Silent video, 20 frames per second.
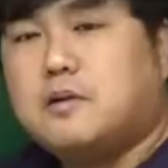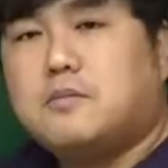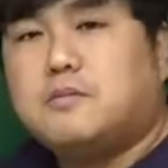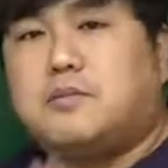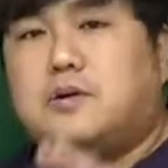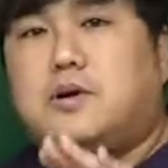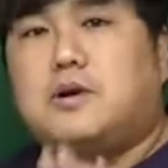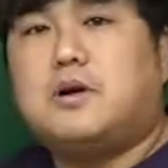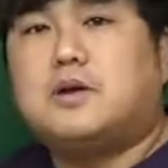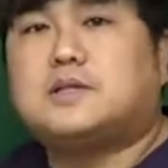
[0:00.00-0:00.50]

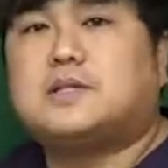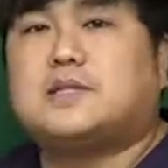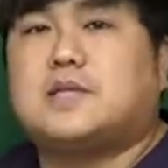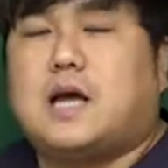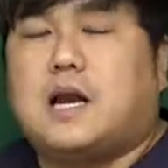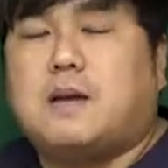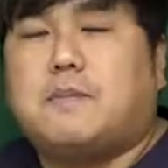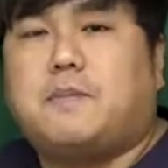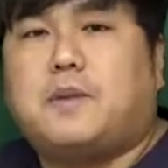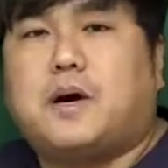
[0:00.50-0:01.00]
플러스
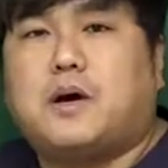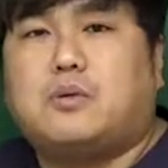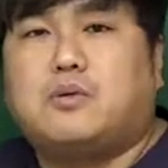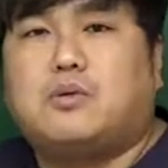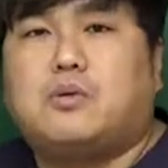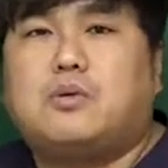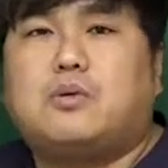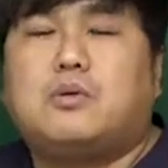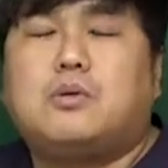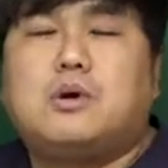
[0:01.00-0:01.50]

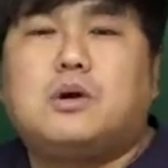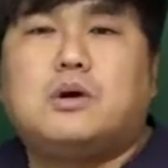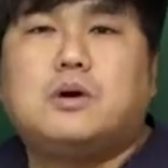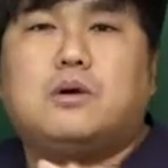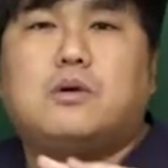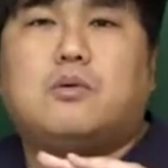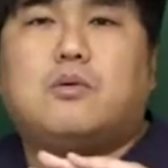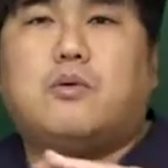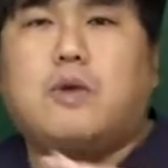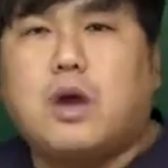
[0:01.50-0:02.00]
알파로
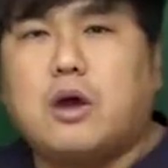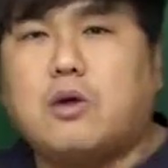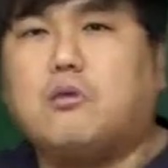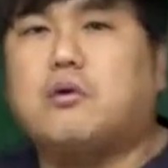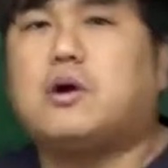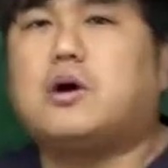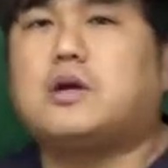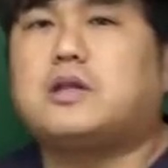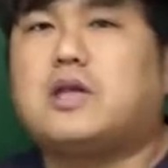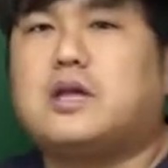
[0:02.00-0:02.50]

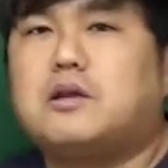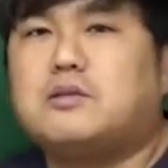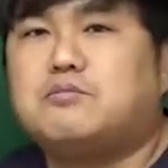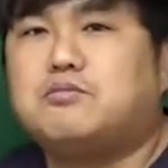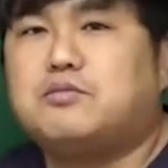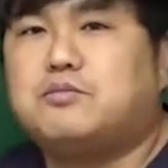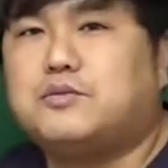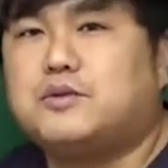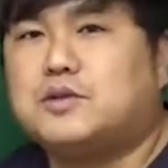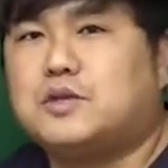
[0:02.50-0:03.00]
외워야 되는
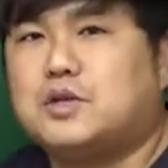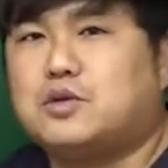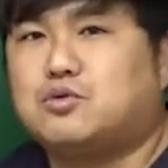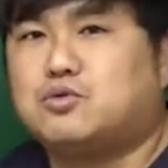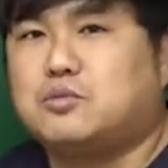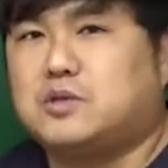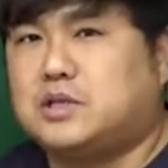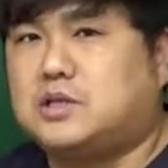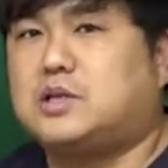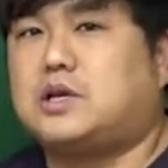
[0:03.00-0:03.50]
부분들이
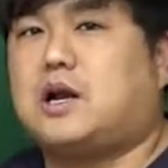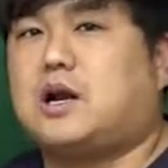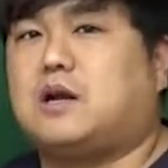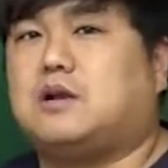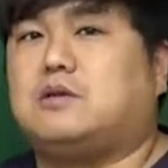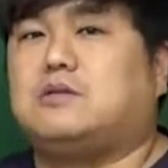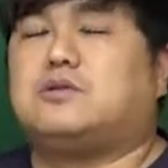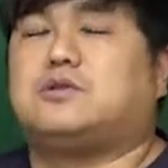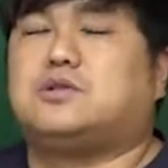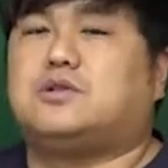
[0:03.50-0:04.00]
좀
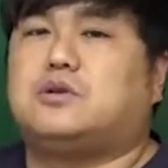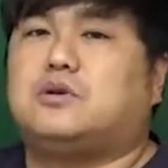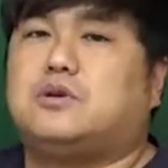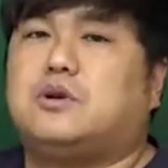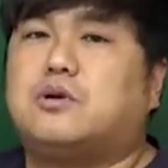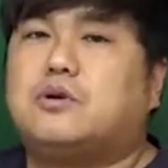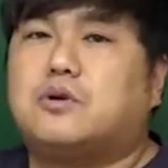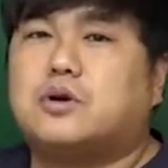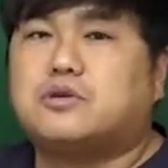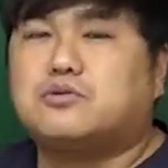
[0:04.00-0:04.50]
있더라는 거죠.
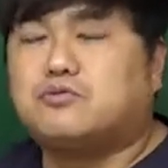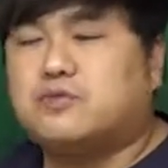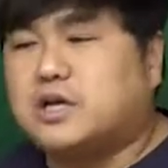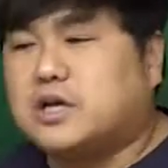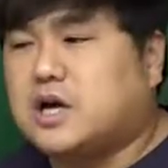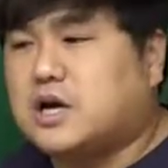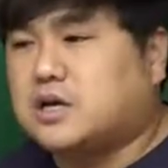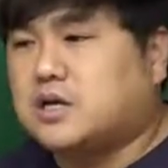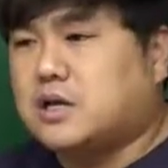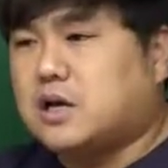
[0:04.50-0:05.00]
영어에서
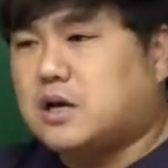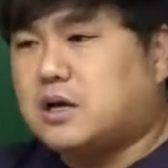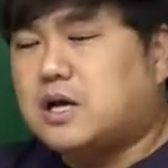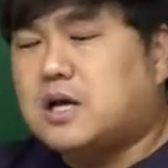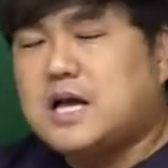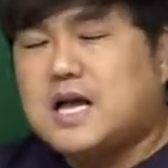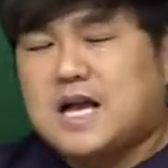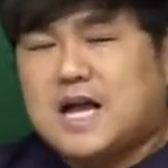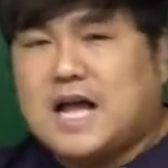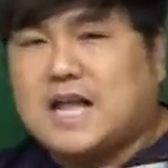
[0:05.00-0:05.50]
우리가 그냥
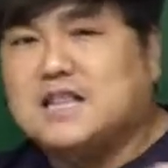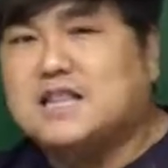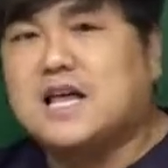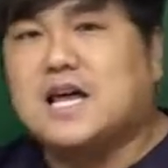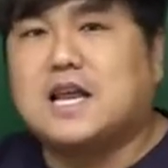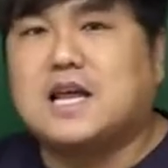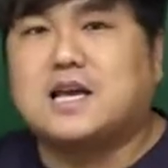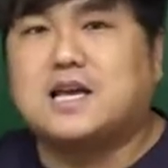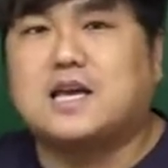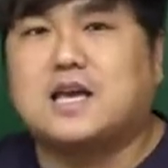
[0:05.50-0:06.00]

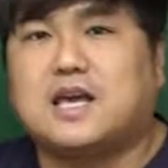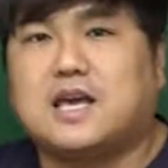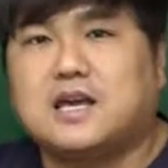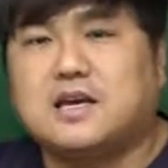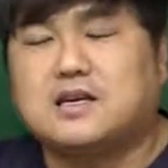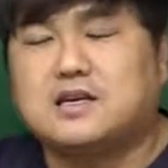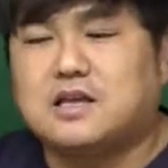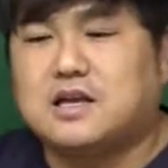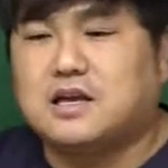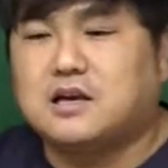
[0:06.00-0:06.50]
간단하게
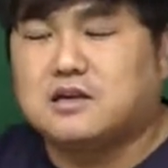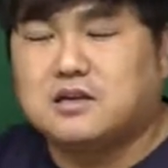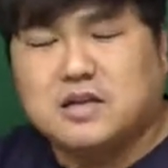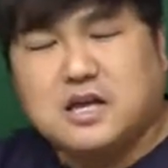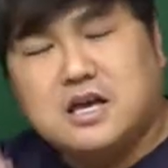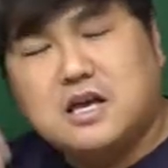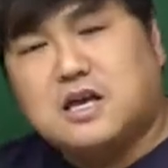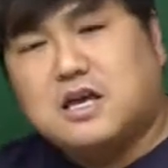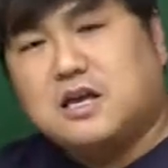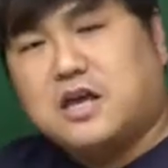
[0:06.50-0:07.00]
그냥
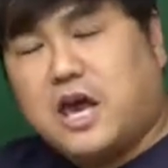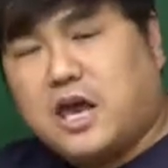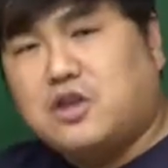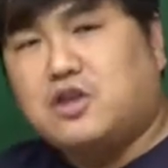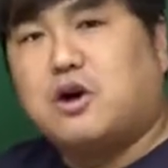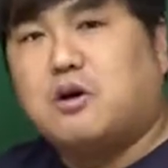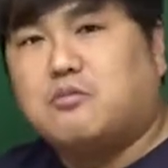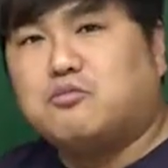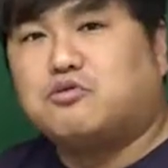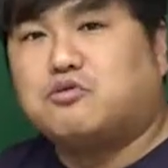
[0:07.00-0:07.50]

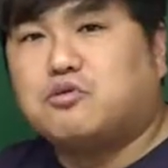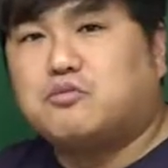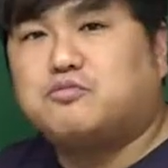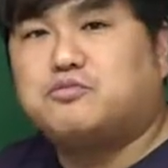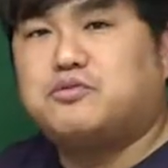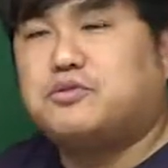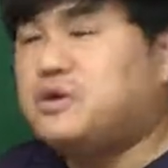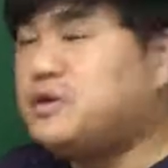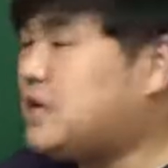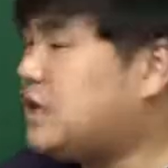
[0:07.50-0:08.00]
개념으로
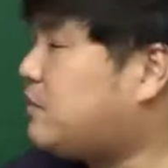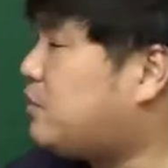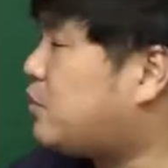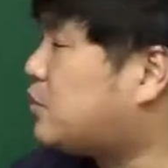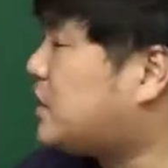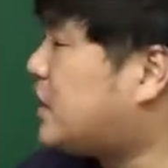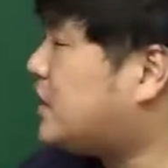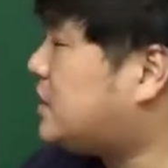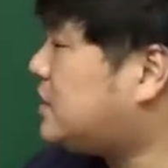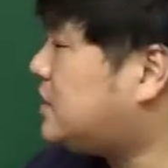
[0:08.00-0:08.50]

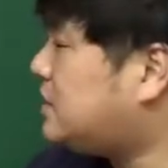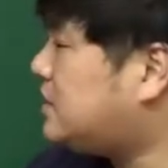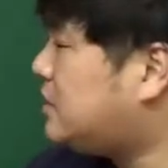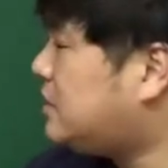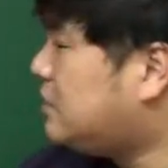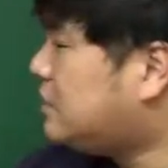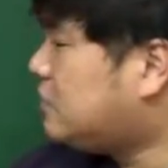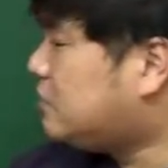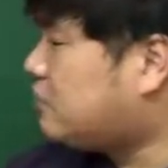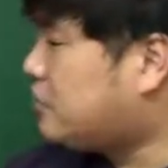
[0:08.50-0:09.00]
풀기보다는
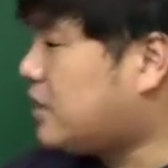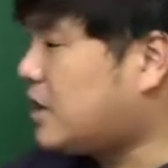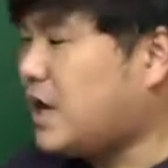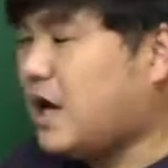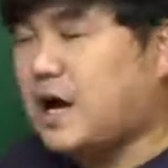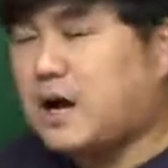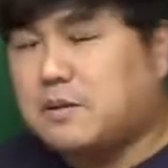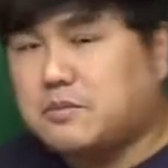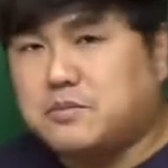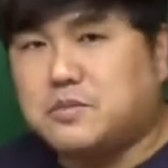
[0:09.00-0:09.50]
우리가
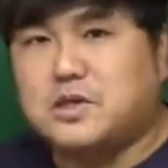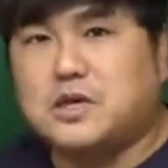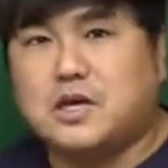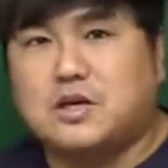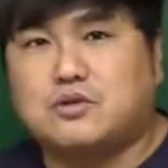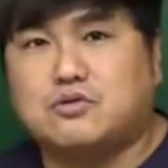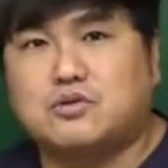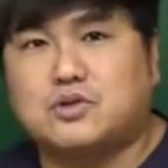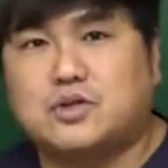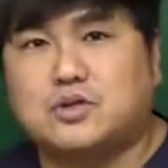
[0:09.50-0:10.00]

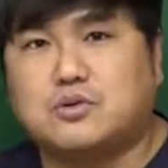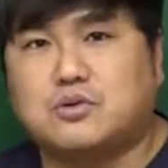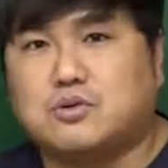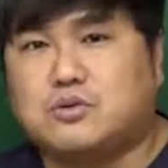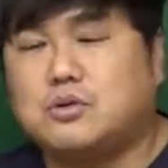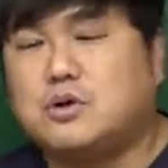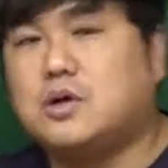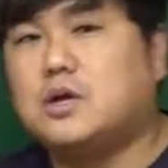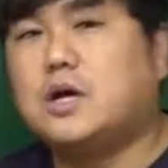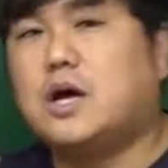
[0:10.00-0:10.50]
암기해
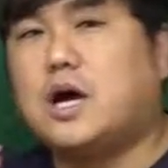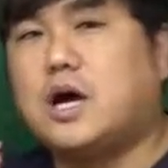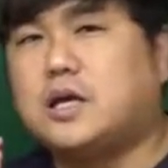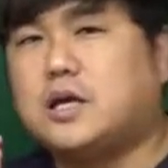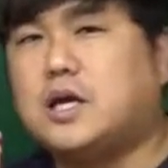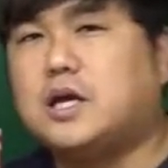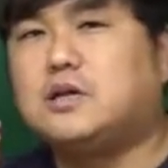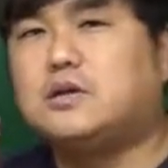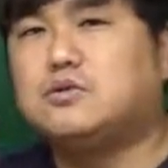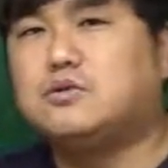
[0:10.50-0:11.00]
두시고 아
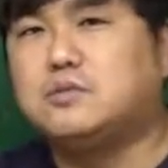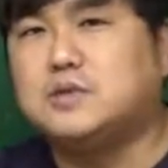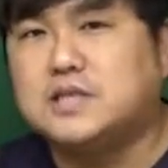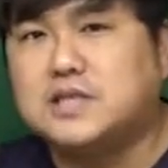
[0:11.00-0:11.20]
얘들 좀